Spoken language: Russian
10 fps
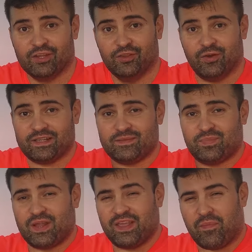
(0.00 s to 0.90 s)
Ну а
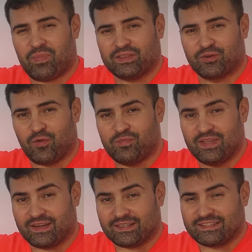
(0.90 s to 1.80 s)
теперь я
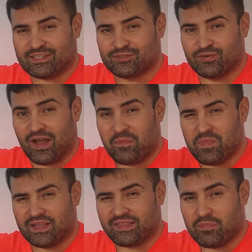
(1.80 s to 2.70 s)
подробнее расскажу
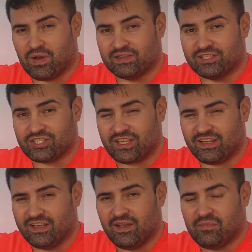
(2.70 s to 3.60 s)
об этой малышке.